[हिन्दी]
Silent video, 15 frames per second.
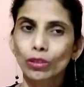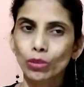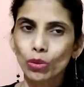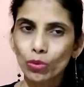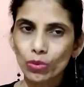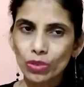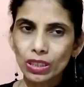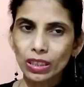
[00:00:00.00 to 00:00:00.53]
तो
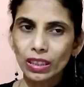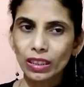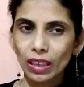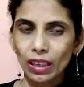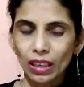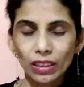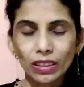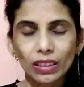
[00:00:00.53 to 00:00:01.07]
उसे
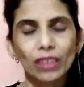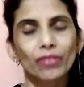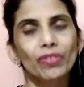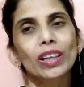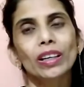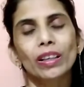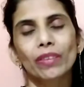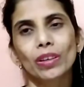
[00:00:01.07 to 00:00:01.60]

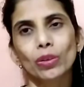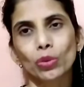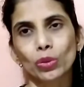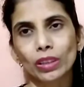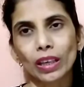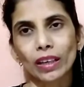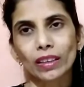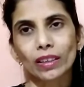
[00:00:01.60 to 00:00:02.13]
अनकंफर्टेबल
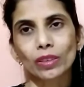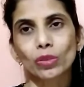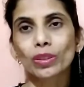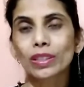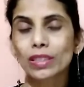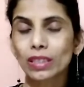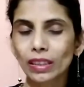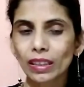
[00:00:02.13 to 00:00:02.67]
होता है तो
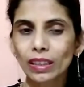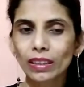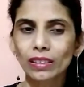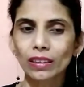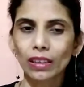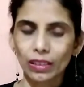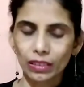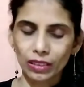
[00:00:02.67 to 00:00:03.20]
इसलिए
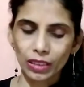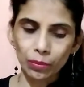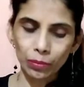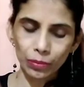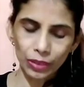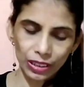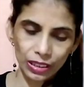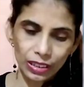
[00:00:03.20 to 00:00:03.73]
जब
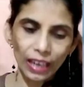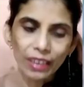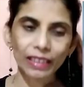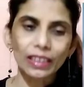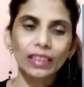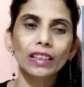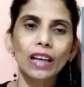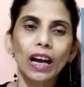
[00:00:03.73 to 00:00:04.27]

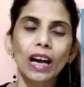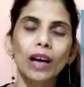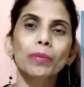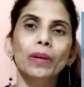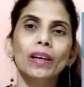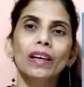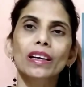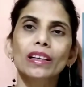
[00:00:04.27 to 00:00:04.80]
स्टार्टिंग
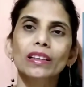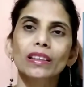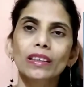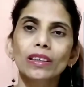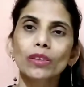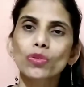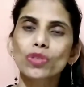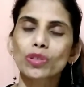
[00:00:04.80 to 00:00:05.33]
आप कर रही
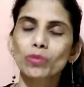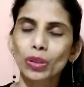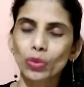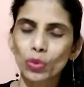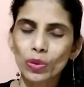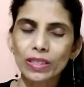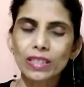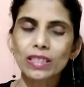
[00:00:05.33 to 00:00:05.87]
हैं तो उसमें
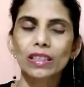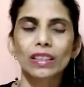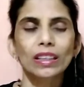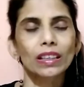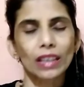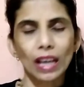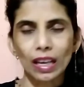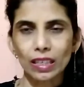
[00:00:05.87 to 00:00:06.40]
कोशिश
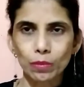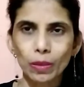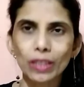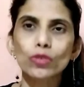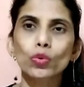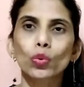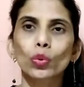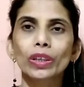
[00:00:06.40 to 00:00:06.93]
करिए कि
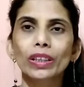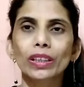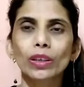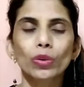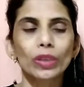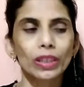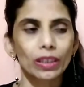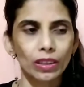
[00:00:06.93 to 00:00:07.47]
आसपास कोई ना
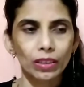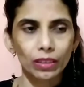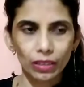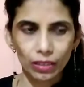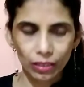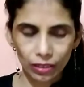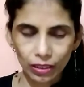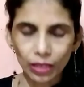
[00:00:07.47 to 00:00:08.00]
हो
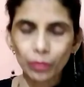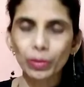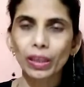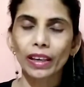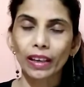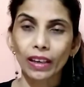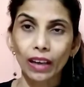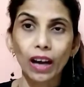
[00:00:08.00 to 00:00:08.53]
एकदम
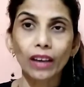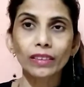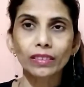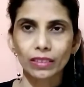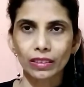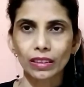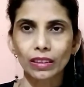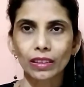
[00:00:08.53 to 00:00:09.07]

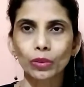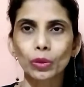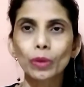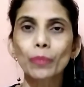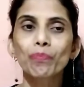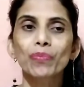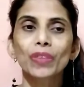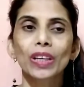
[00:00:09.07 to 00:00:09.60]
एकांत जगह हो